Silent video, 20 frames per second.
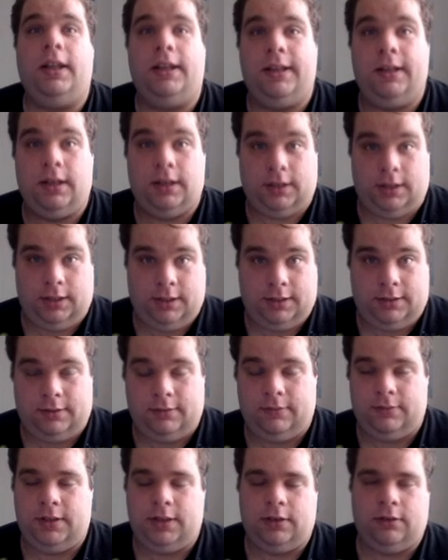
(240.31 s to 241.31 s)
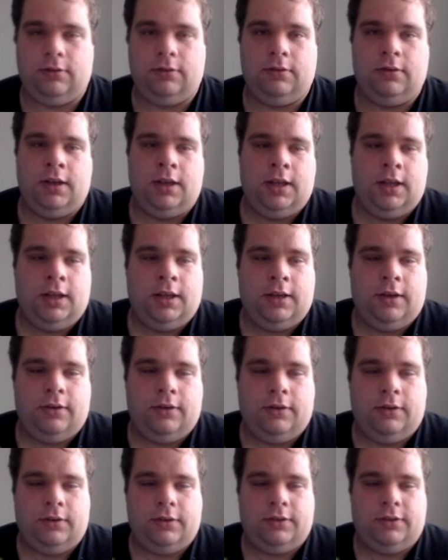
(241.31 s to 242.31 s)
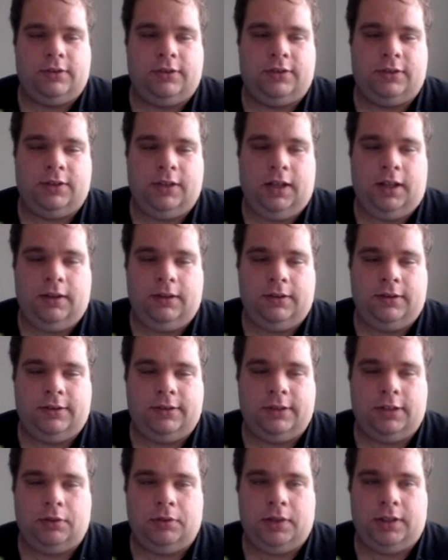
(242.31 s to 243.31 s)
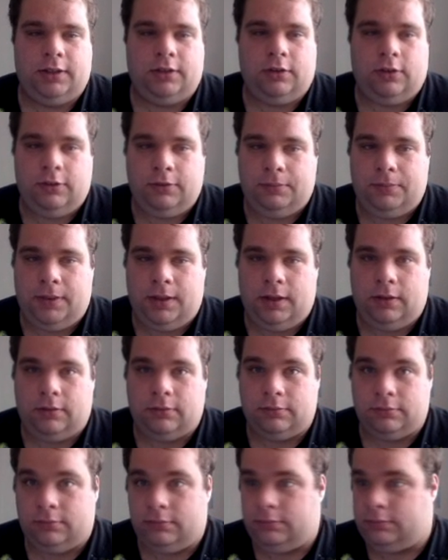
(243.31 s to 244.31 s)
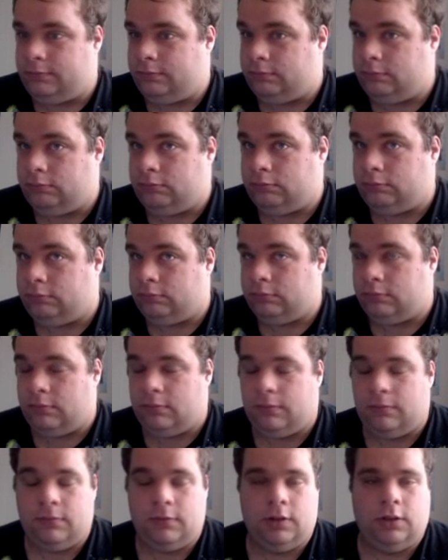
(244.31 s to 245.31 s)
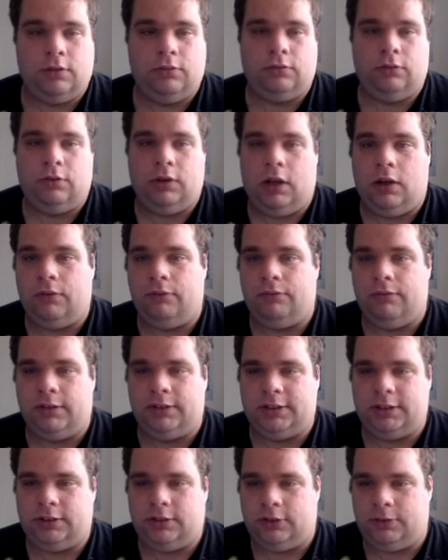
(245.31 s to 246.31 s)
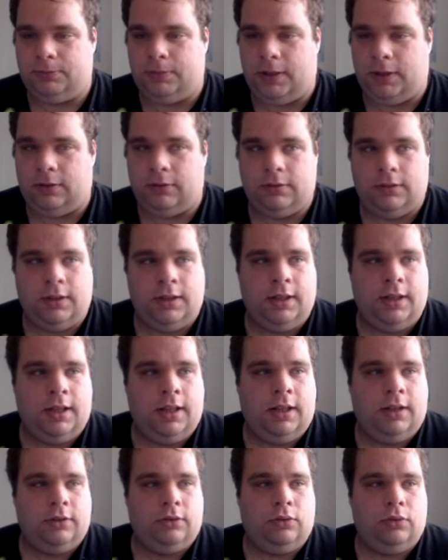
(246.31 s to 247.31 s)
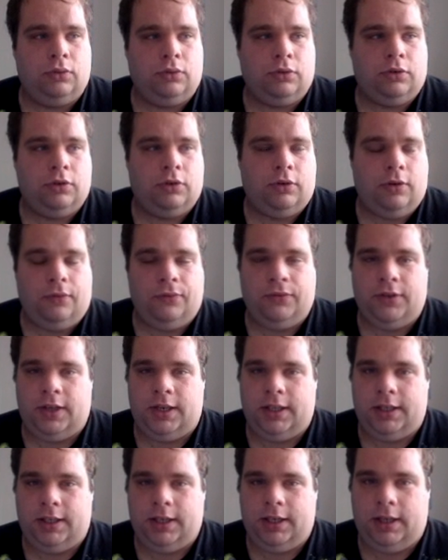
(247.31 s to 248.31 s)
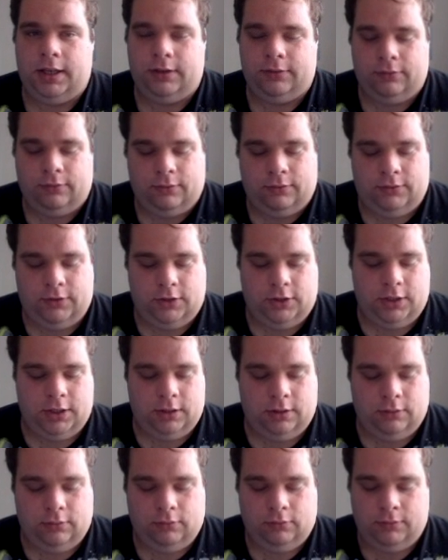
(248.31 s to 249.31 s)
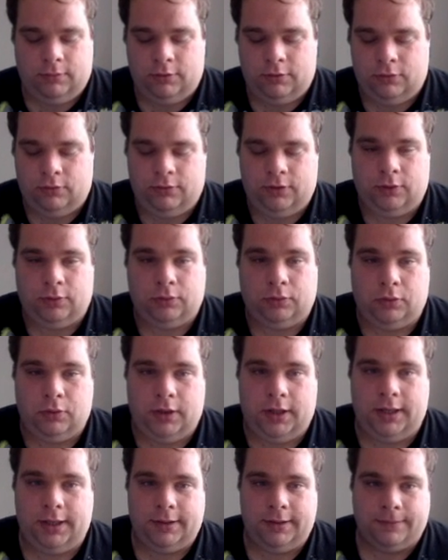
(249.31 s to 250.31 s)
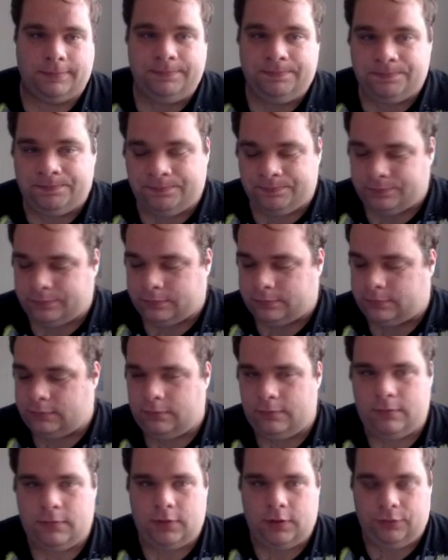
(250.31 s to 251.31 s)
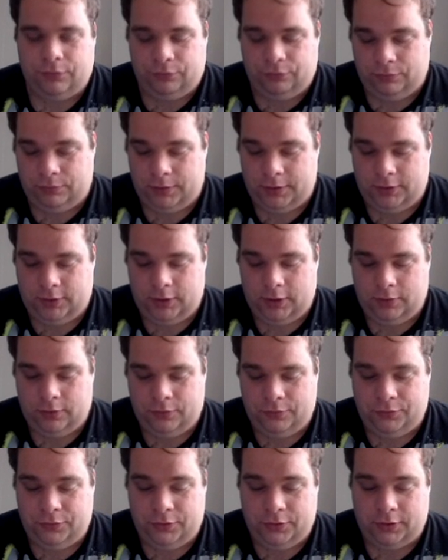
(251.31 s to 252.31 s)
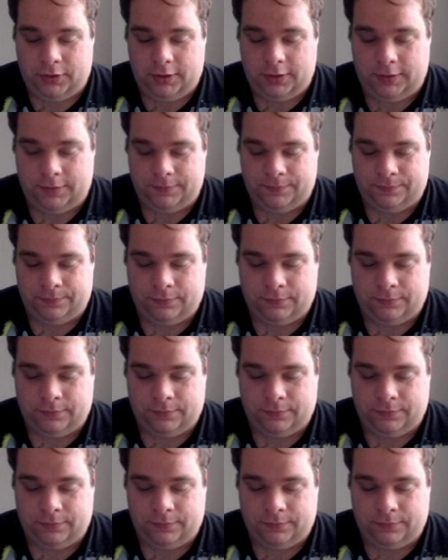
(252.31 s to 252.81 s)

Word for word: derrière. Ça veut dire que euh, ça, ça doit être transparent. Donc là, on voit que c'est transparent. Donc, quand vous allez créer un nouveau fichier, moi je fais CTRL N, vous mettez overlay